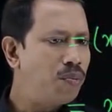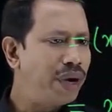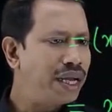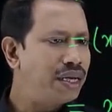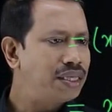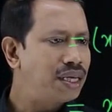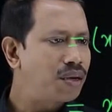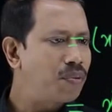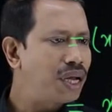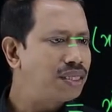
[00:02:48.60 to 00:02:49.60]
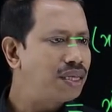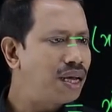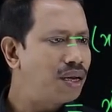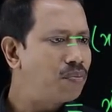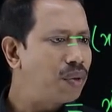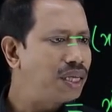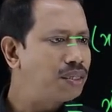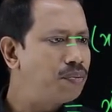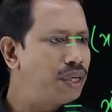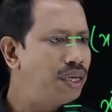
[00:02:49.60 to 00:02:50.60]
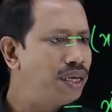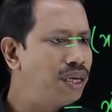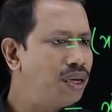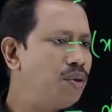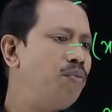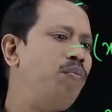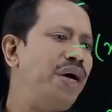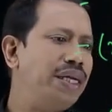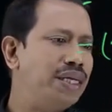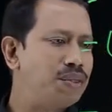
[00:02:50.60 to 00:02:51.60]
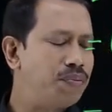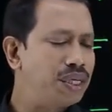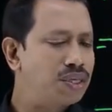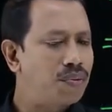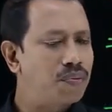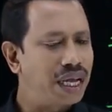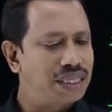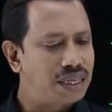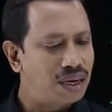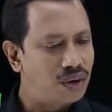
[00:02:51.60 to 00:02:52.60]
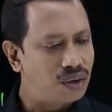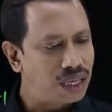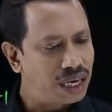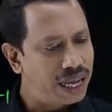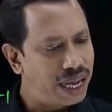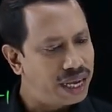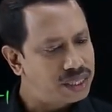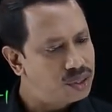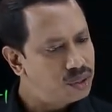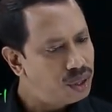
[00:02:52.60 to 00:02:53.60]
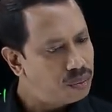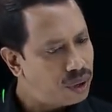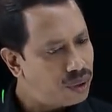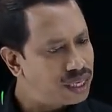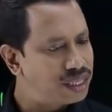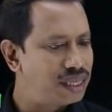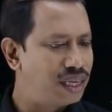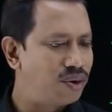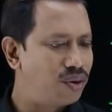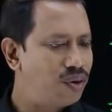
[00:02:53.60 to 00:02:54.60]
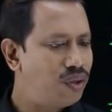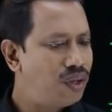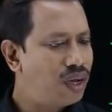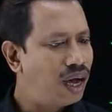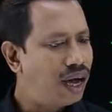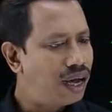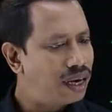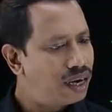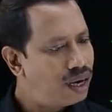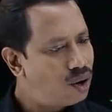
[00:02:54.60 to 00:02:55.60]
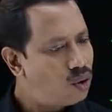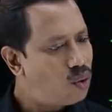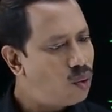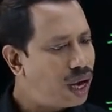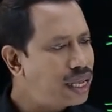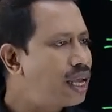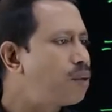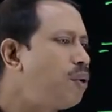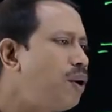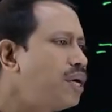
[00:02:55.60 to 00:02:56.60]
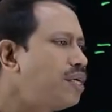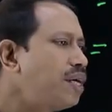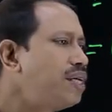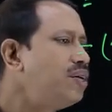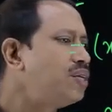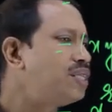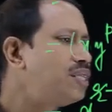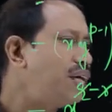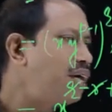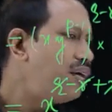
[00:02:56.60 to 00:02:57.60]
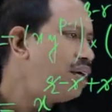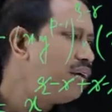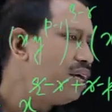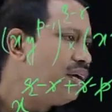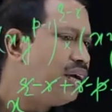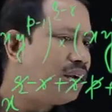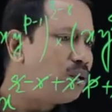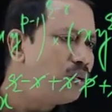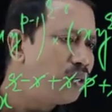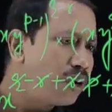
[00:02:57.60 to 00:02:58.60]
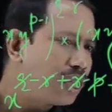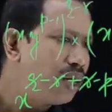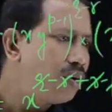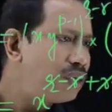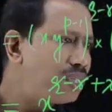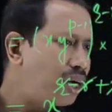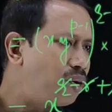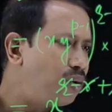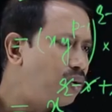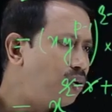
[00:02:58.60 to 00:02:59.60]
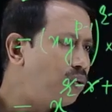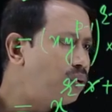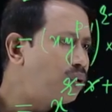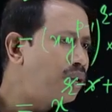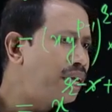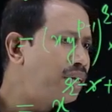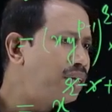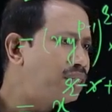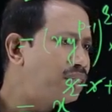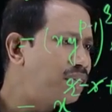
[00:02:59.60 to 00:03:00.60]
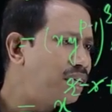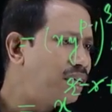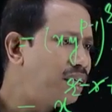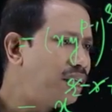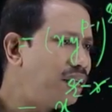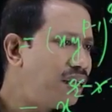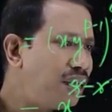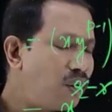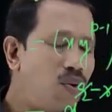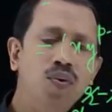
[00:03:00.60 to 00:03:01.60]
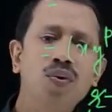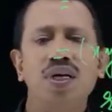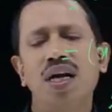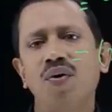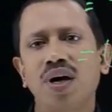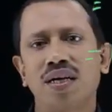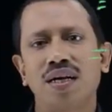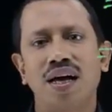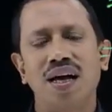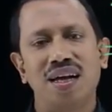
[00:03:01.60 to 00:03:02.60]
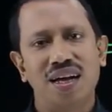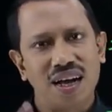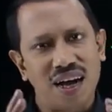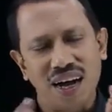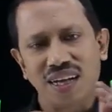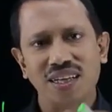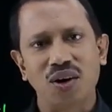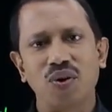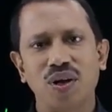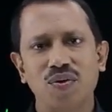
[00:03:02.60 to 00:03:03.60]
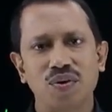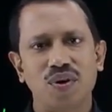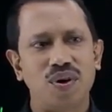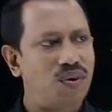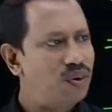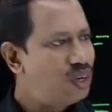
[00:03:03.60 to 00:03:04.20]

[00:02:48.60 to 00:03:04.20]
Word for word: মাইনাস আর প্লাস আর প্লাস পি মাইনাস পি সব ক্যান্সেল হলো তাহলে এক্স টু দি পাওয়ার জিরো আর ওয়াই এর পাওয়ারটা কি হচ্ছে এটা গুণ করে দাও দেখো গুণ করলে কি হচ্ছে গুণটাও একটা কায়দা করে গুণ করো